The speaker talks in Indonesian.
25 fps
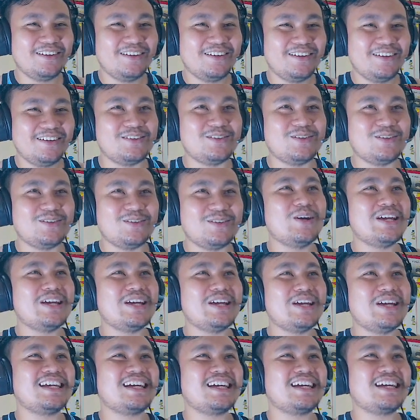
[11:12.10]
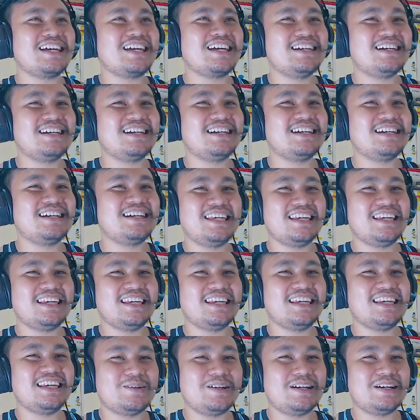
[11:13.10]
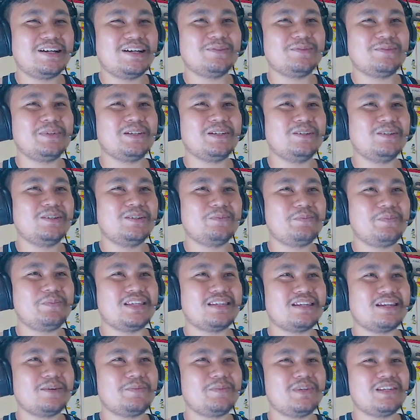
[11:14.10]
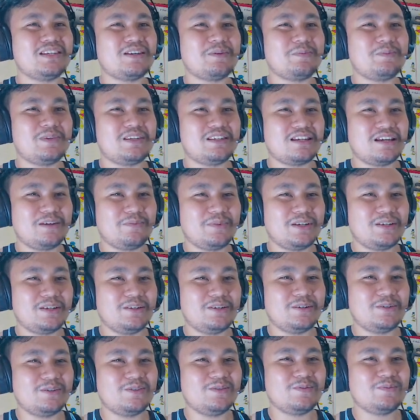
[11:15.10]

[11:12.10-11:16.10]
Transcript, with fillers: dong sing kenceng lagi ayo ayo mihoyo bisa bisa bisa mihoyo.